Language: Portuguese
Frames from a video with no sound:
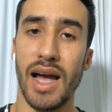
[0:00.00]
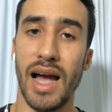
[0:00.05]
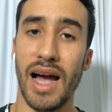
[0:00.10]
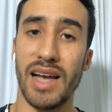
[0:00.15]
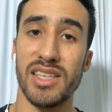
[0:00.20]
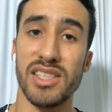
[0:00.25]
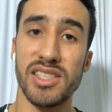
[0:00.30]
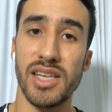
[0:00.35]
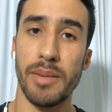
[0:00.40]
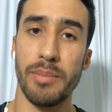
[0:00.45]
A
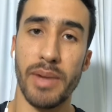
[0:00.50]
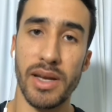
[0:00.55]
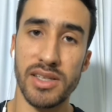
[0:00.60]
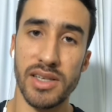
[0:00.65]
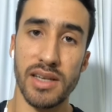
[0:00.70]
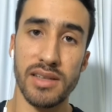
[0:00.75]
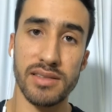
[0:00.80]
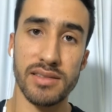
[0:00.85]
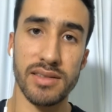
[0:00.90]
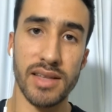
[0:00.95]
gente repete
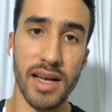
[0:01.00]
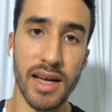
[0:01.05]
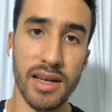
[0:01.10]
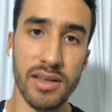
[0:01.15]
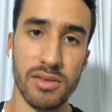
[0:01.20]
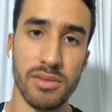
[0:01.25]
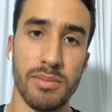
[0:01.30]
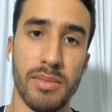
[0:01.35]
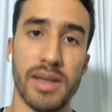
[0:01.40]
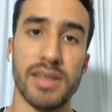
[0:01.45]
eles
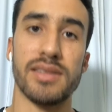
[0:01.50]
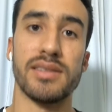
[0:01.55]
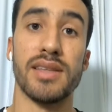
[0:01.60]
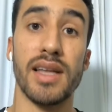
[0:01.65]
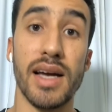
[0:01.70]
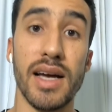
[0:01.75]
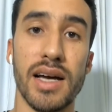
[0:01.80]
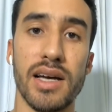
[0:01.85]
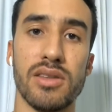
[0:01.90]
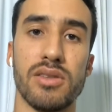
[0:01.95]
tanto, mais
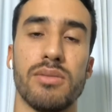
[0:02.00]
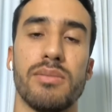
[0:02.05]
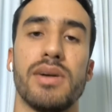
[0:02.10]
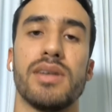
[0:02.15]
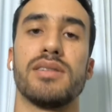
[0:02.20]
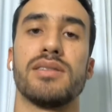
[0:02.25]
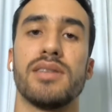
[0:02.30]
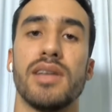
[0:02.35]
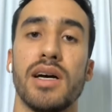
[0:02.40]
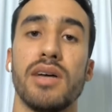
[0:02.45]
tanto,
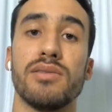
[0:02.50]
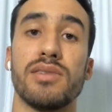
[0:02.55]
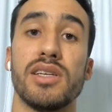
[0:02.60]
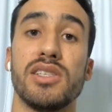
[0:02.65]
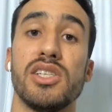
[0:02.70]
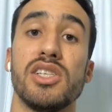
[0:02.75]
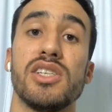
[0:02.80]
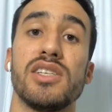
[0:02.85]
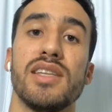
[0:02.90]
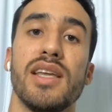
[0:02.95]
mais tanto, que a
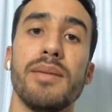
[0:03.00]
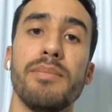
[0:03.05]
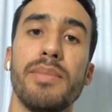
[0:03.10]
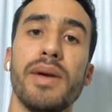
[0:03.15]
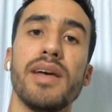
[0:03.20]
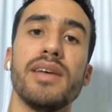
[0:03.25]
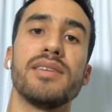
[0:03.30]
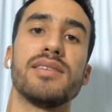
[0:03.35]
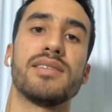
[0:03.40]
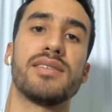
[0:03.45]
gente nem
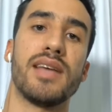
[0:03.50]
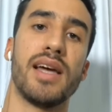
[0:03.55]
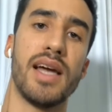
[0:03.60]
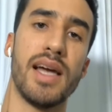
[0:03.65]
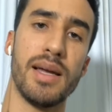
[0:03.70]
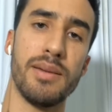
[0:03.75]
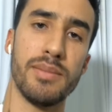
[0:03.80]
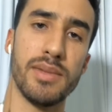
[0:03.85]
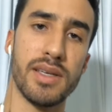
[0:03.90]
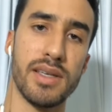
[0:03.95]

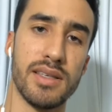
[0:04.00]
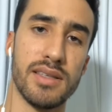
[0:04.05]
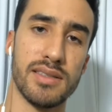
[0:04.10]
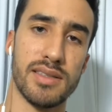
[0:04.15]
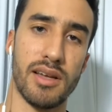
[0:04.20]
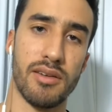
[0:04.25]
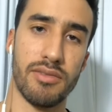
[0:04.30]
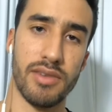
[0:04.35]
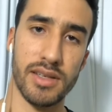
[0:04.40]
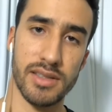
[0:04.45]
percebe que
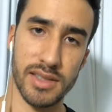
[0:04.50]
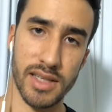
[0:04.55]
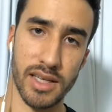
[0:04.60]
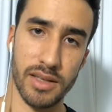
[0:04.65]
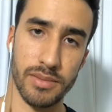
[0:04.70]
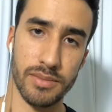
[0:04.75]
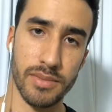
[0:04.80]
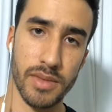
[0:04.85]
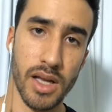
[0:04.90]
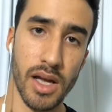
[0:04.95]
está
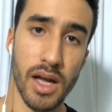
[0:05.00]
fazendo.